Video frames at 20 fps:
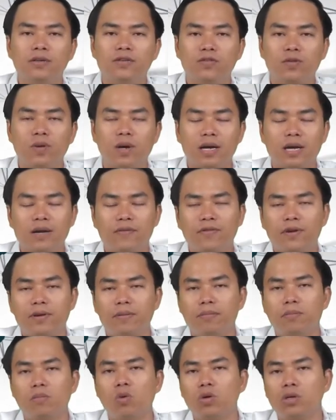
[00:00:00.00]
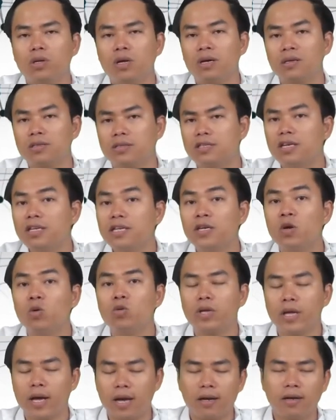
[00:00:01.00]
hoặc là phải bồi thường rất nhiều
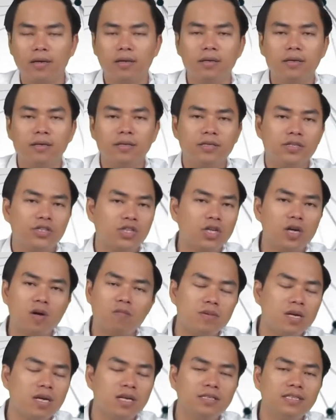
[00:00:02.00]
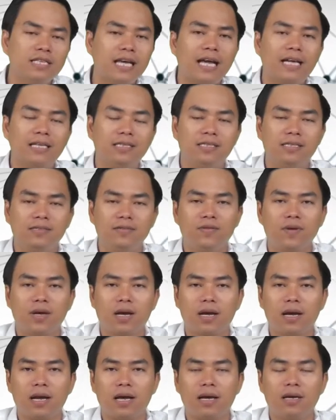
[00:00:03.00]
tiền chứ không đơn giản chỉ
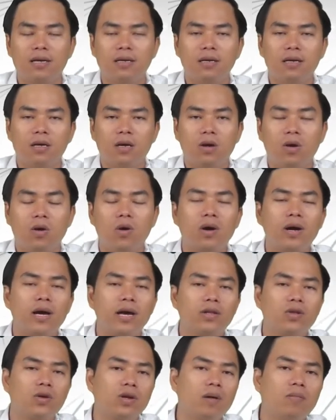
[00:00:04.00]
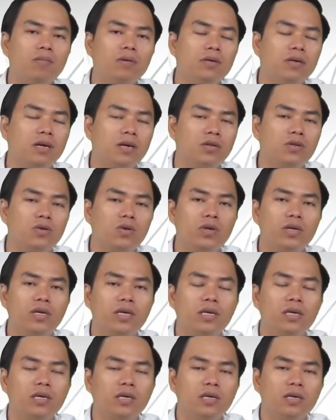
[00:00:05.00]
việc là ok tôi đóng cửa
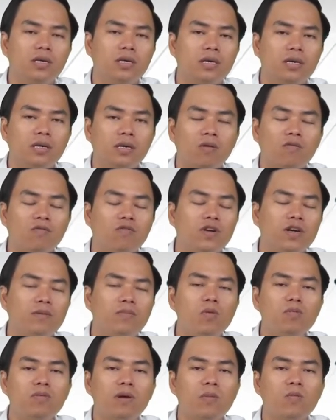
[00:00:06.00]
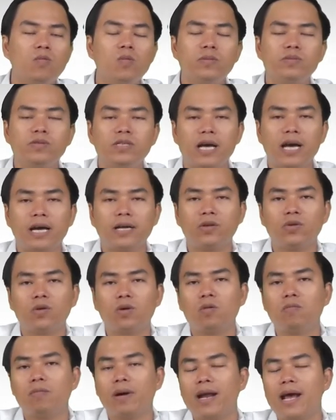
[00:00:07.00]
tôi à, đóng facebook đóng website tôi
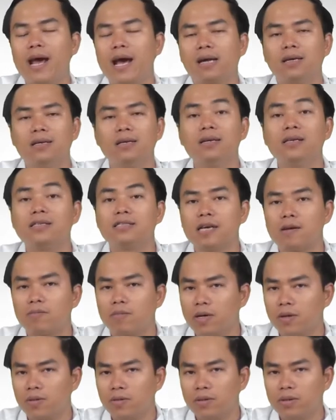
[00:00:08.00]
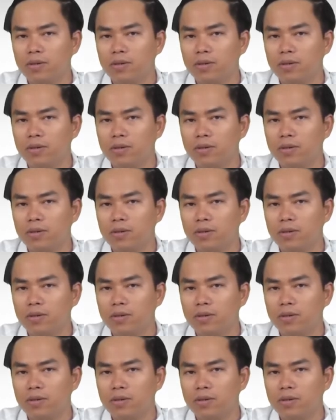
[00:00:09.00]
không bán hàng nữa là xong đâu